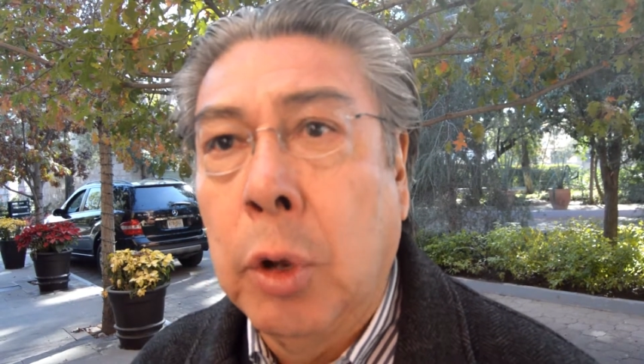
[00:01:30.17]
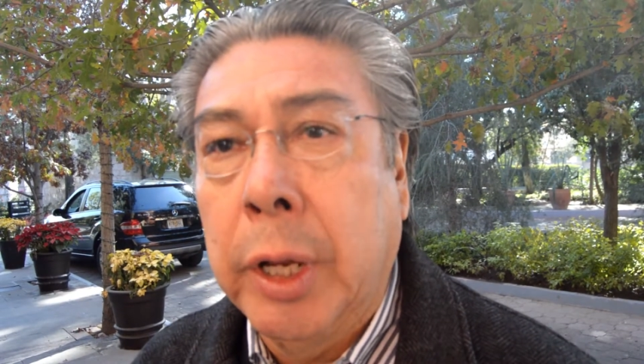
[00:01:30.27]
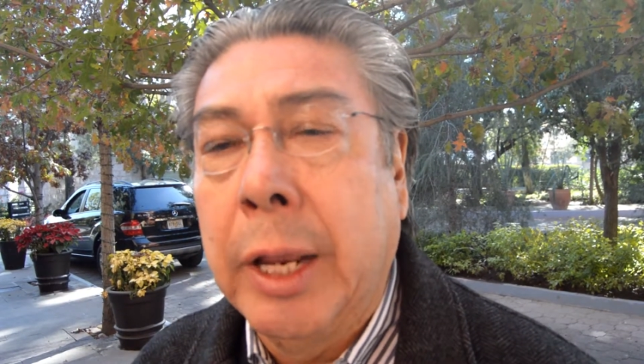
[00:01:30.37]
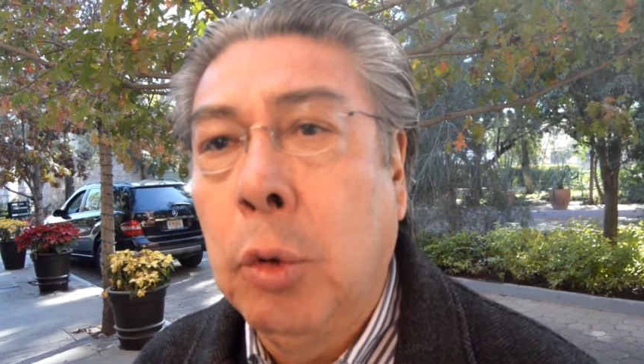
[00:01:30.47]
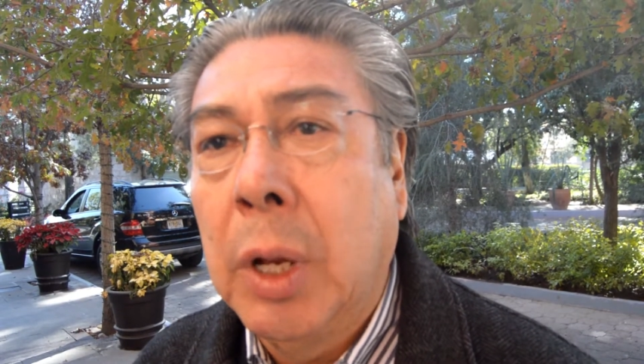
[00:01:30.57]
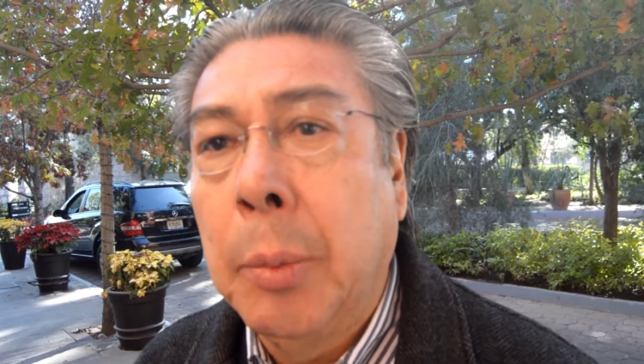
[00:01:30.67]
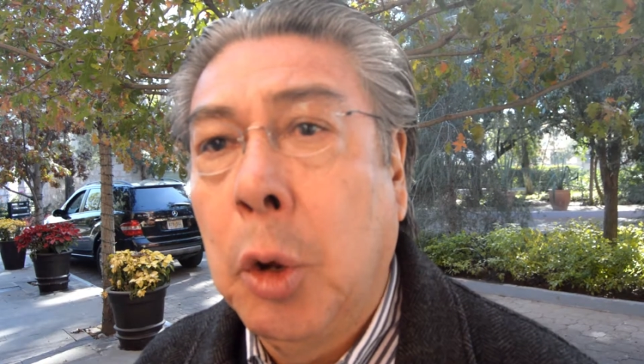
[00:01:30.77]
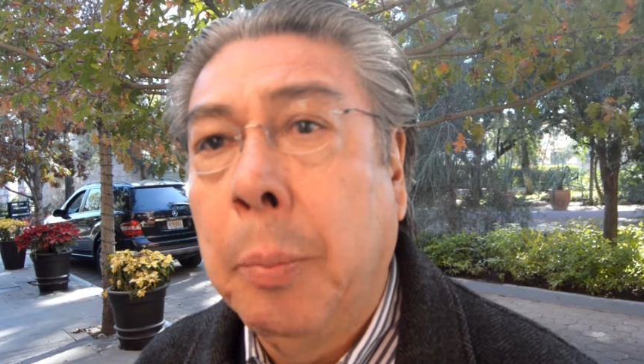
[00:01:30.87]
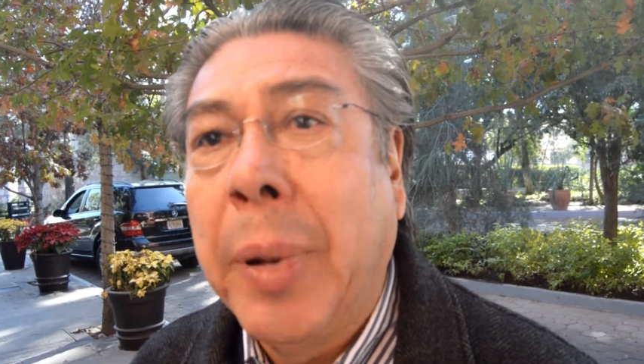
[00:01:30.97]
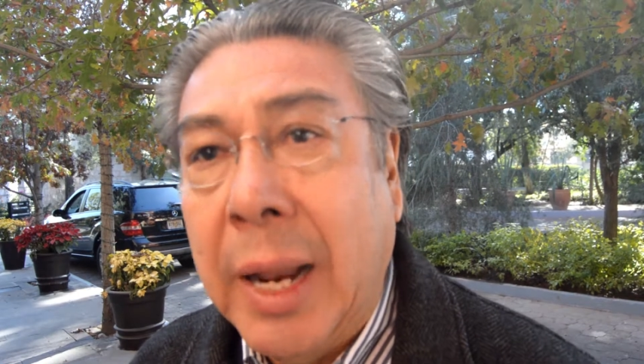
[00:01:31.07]
en un
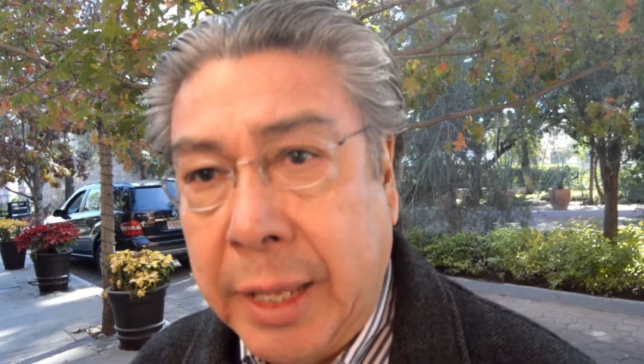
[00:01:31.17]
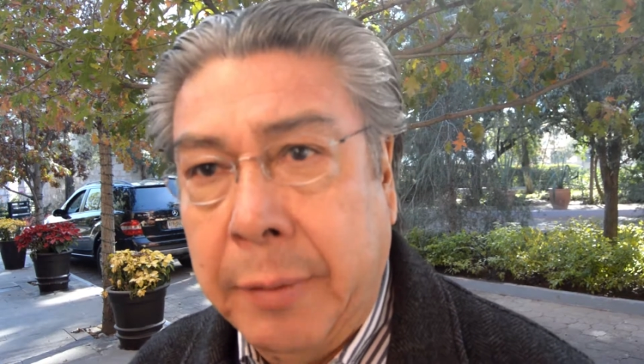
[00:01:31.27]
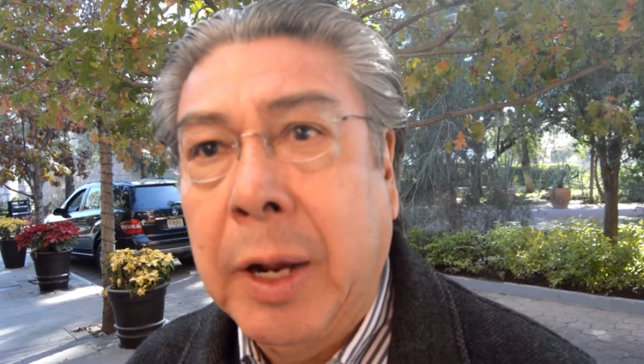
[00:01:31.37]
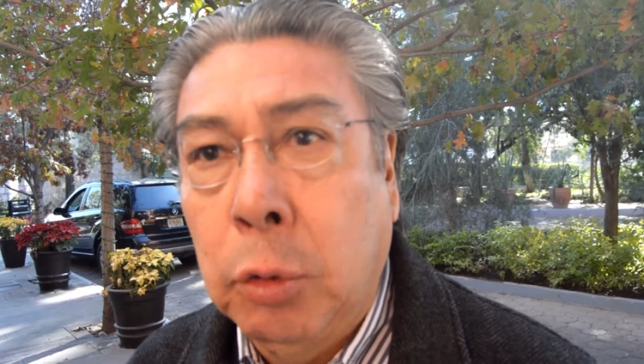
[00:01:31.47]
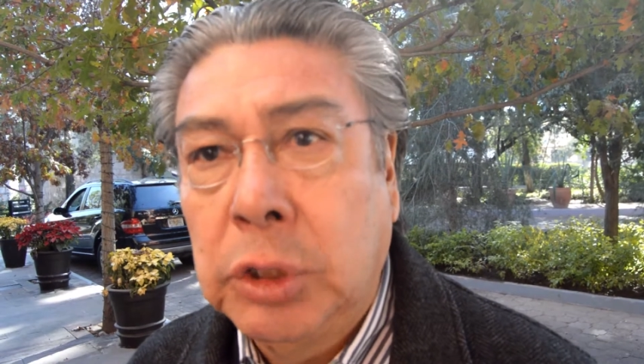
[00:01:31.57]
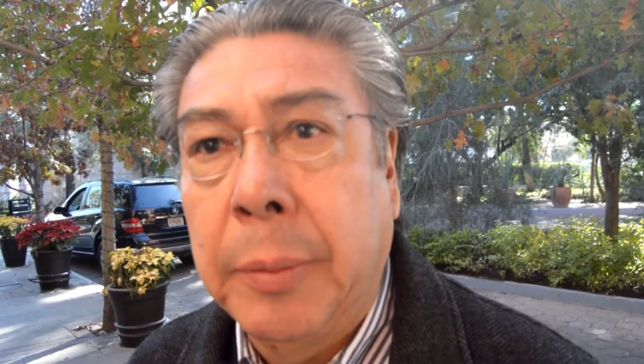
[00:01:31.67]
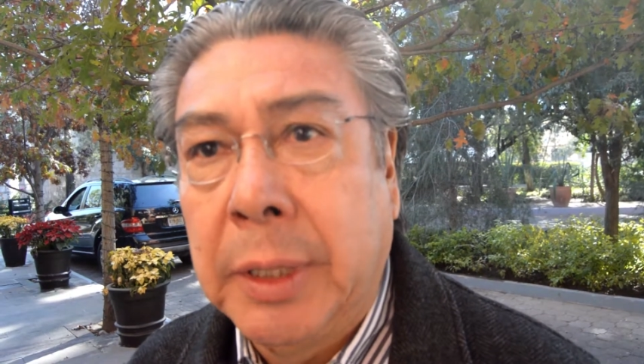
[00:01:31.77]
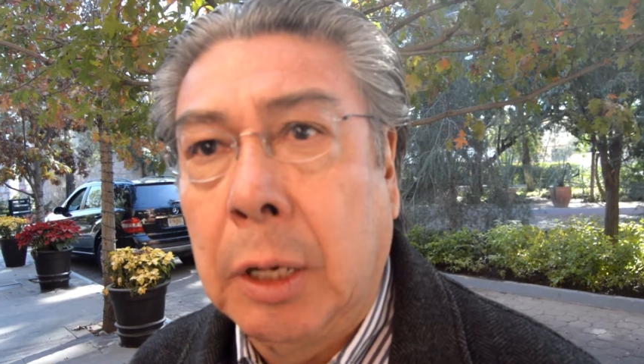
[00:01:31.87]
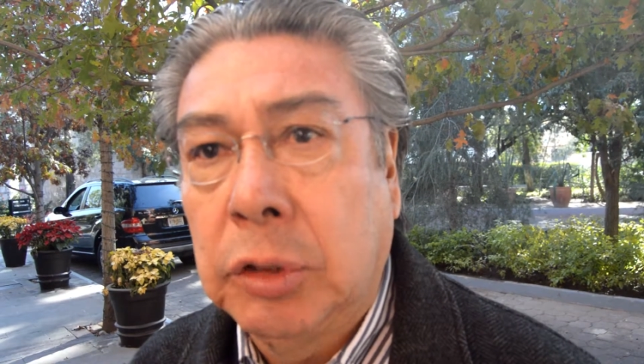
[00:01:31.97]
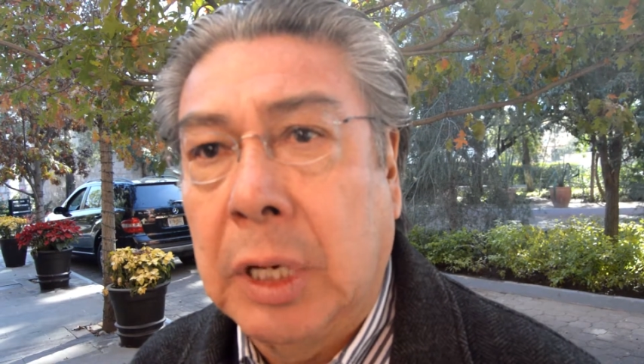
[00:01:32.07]
camión para llevar
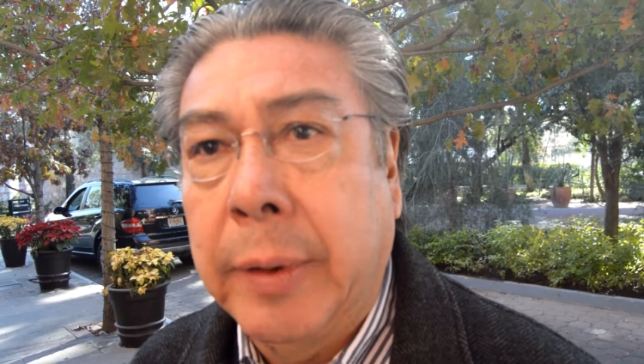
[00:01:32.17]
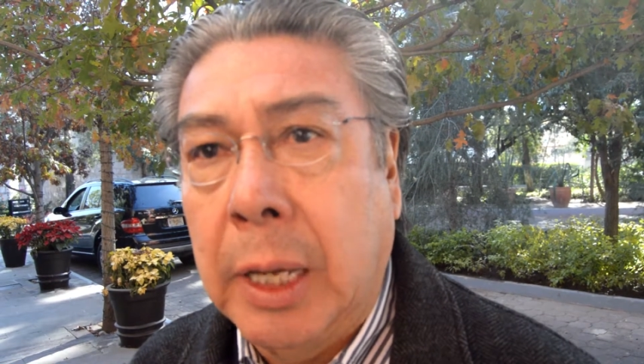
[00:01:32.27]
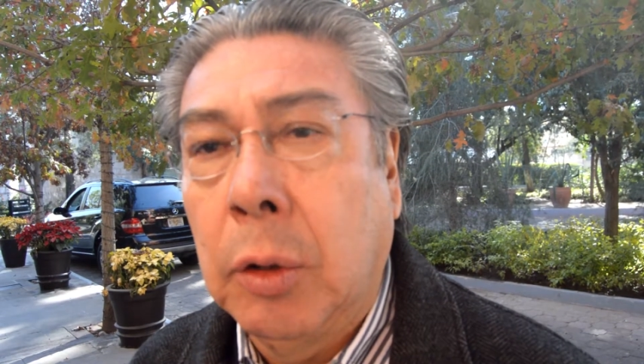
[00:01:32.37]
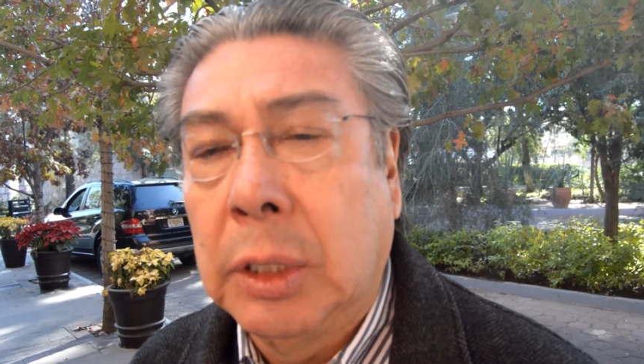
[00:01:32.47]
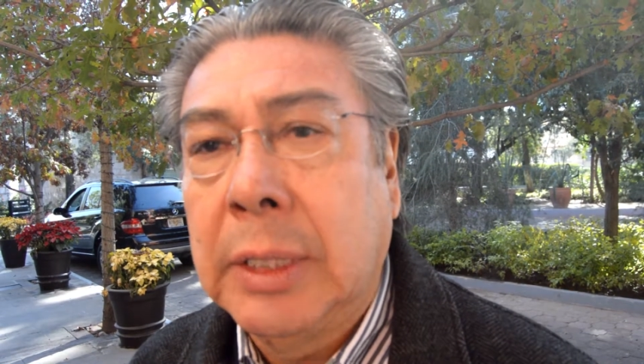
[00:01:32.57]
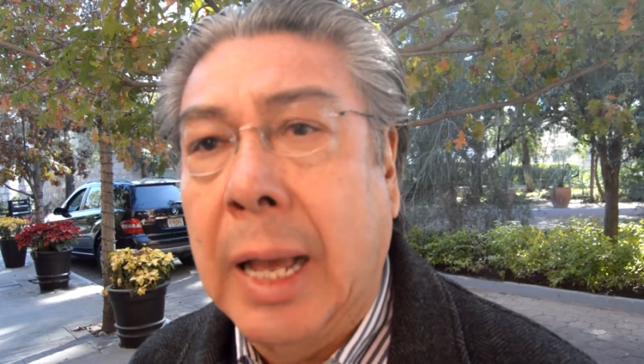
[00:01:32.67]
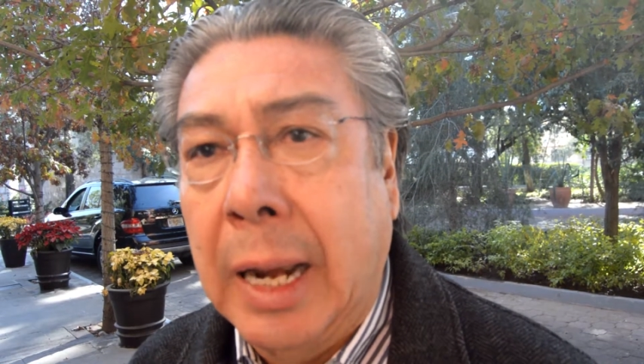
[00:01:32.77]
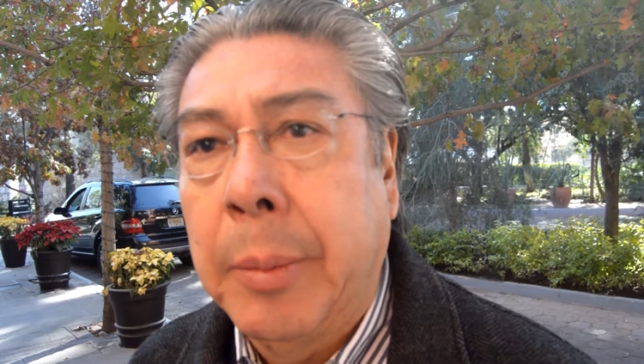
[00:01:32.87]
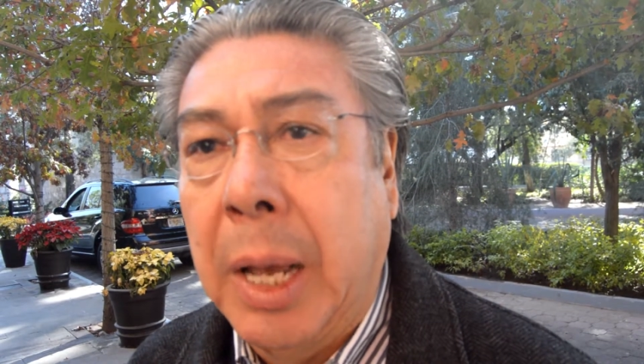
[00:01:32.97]
justamente a los trabajadores a la,